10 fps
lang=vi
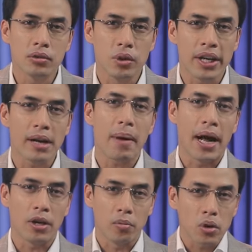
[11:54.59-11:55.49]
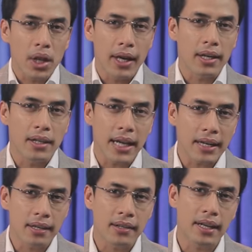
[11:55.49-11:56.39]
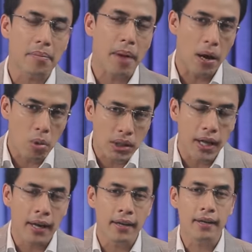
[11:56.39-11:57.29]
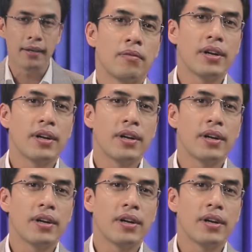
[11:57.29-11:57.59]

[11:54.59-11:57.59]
tôi nghĩ các bạn cũng có thể cân nhắc đến các mã quốc tế.